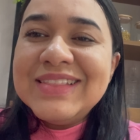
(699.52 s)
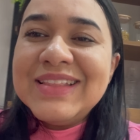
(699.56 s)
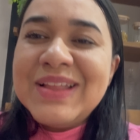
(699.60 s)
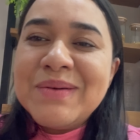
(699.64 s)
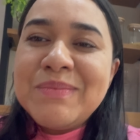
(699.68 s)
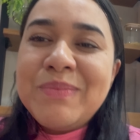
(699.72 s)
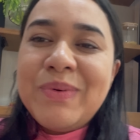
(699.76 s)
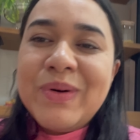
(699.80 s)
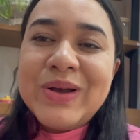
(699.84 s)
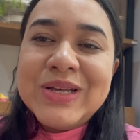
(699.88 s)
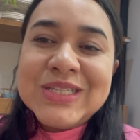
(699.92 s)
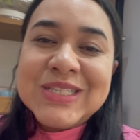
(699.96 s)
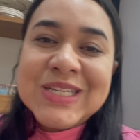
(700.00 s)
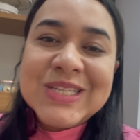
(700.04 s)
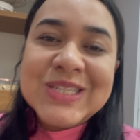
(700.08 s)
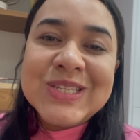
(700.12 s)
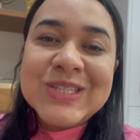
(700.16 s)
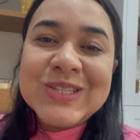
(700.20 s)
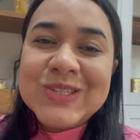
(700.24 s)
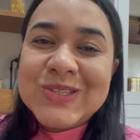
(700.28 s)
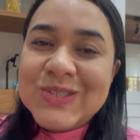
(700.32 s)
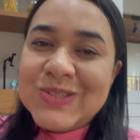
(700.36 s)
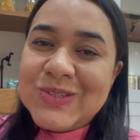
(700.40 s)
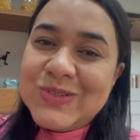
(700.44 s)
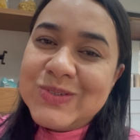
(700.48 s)
Depois
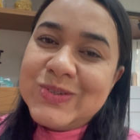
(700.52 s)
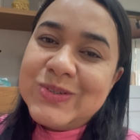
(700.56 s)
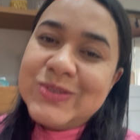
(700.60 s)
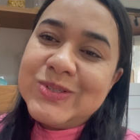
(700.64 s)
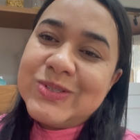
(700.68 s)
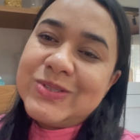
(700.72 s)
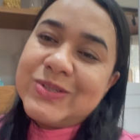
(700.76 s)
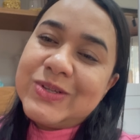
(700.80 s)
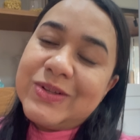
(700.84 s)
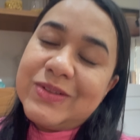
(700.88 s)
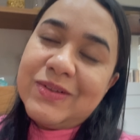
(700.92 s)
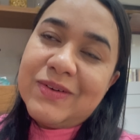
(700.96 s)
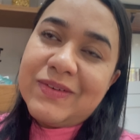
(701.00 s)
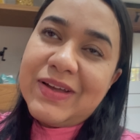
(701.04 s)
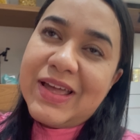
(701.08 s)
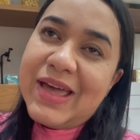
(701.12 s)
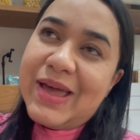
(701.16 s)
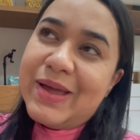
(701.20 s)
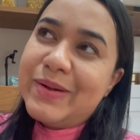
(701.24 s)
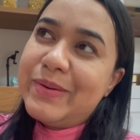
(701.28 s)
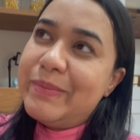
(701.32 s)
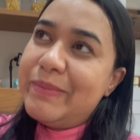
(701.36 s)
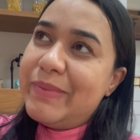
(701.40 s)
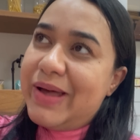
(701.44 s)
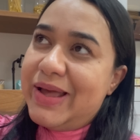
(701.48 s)
desse susto, eu não
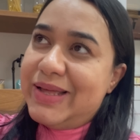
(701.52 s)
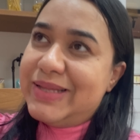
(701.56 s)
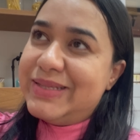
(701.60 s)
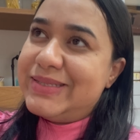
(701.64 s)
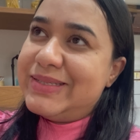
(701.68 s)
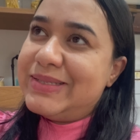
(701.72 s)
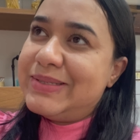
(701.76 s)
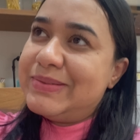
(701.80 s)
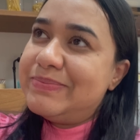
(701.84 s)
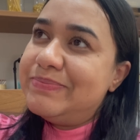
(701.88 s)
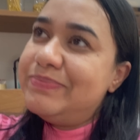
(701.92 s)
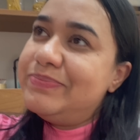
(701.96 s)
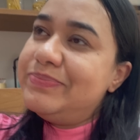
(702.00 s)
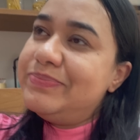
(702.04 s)
quero mais.